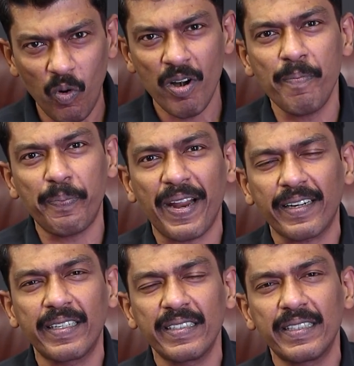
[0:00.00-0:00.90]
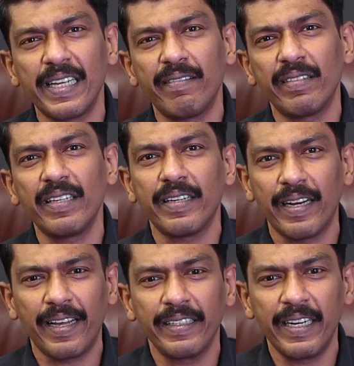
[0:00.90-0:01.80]
ஓன் ப்ராக்டிஸ்லேயே வந்து
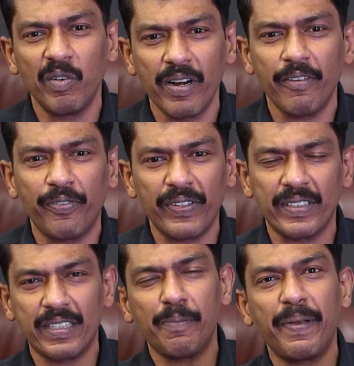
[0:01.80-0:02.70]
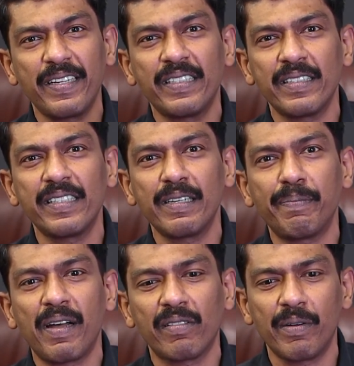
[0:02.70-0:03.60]
என்னுடைய ஃபஸ்ட்டு பேஷன்ஸுன்னு
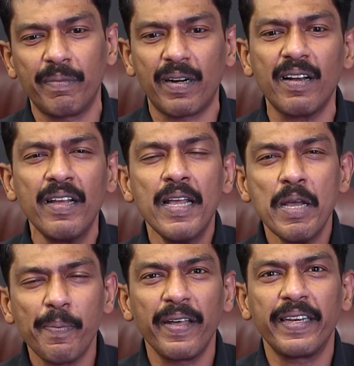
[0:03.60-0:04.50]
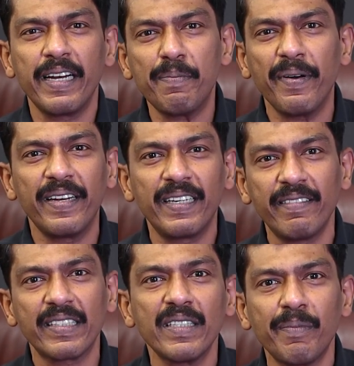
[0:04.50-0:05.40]
பார்த்தோம்னால் பதினேழு
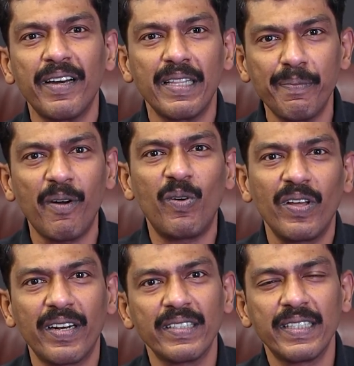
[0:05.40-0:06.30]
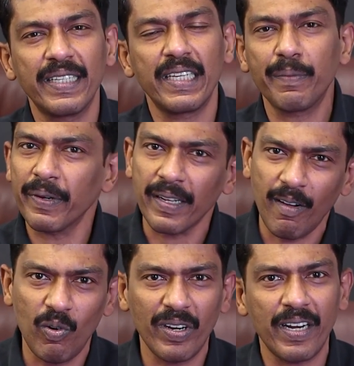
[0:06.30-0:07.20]
பதினெட்டு வருஷம் ஆகுது இப்போ அவங்களுக்கு நான் சர்ஜரி பண்ணி
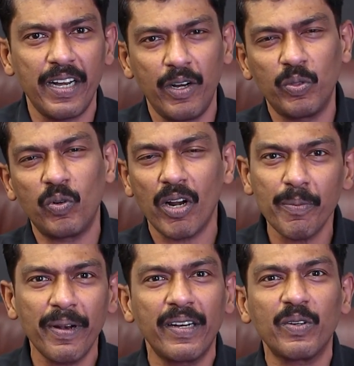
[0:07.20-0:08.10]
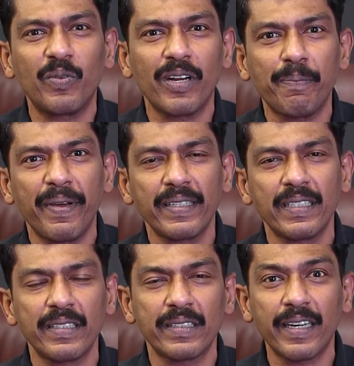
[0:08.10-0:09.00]
அவங்ககிட்ட நான் என்ன தொடர்பில் இருக்கக்கூடிய
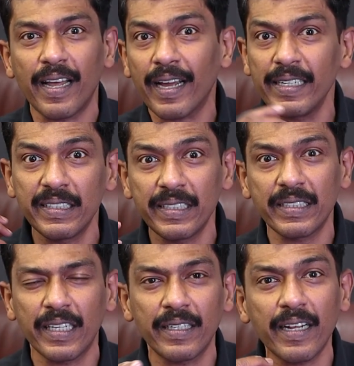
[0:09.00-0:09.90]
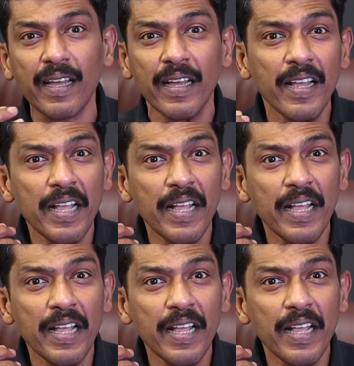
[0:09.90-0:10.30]
பேஷன்ஸ்கிட்ட நான் கன்சிஸ்டண்ட்டாக